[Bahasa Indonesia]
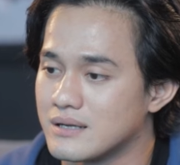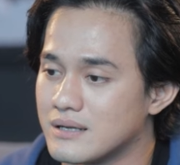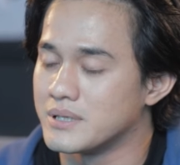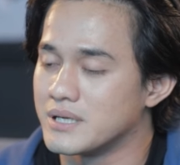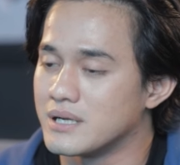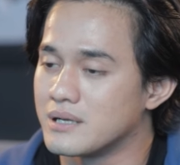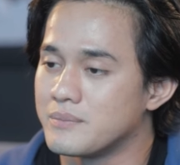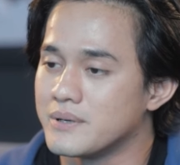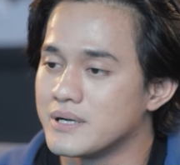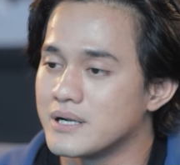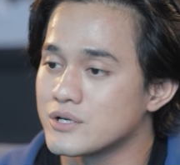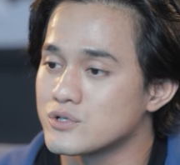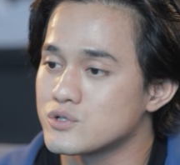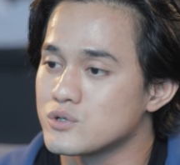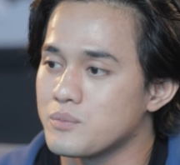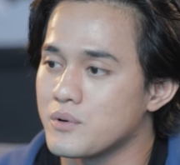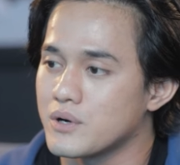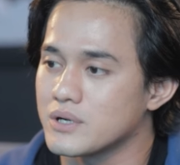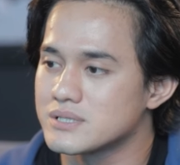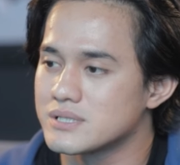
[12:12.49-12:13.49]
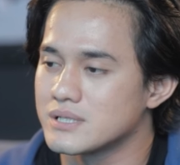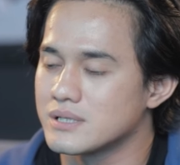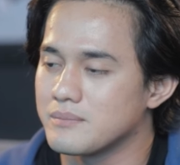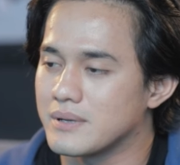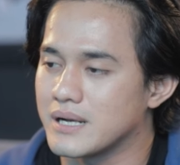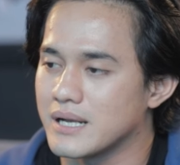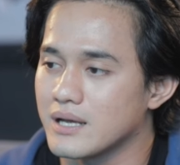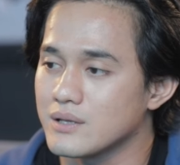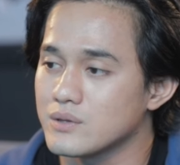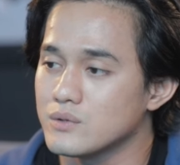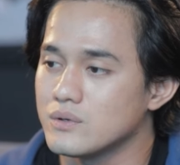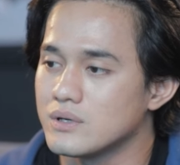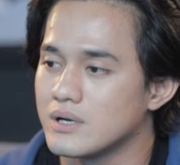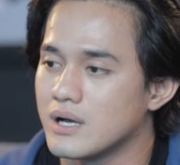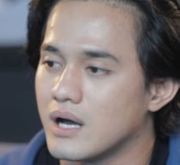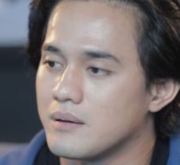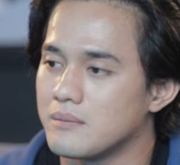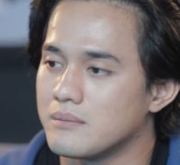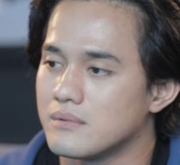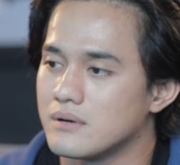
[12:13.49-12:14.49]
benar-benar support sih mereka tuh
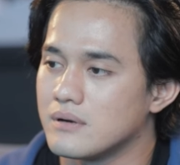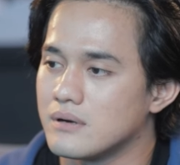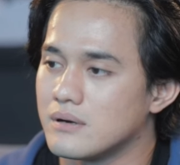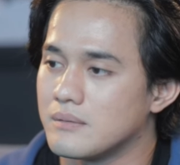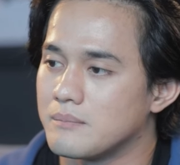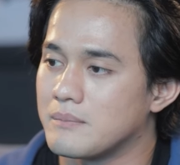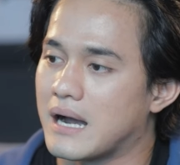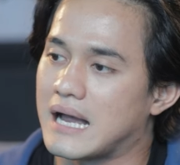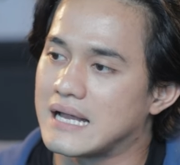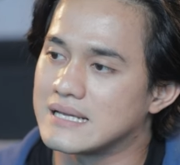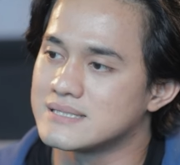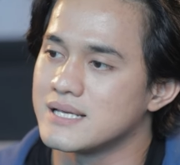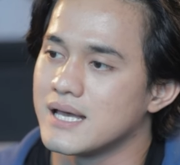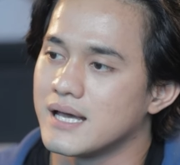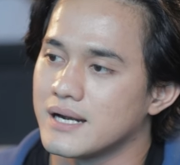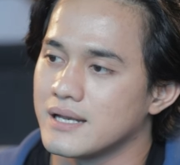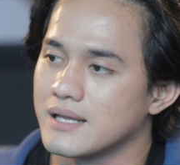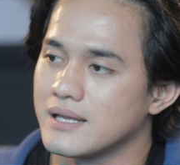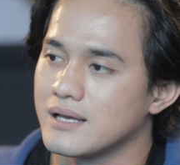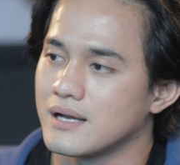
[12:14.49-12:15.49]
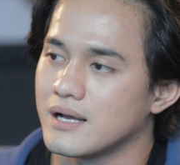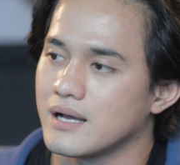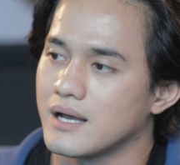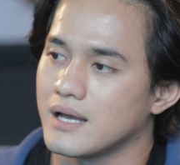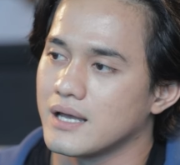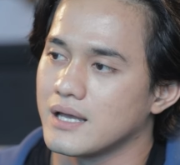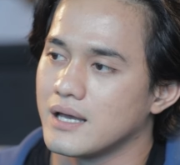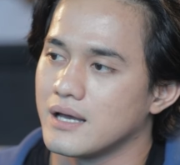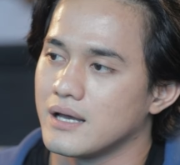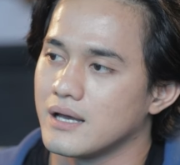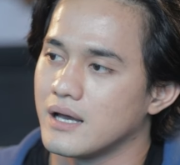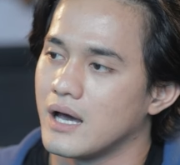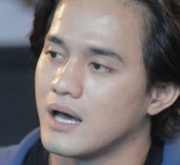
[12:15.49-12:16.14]
nggak mengajari yang kayak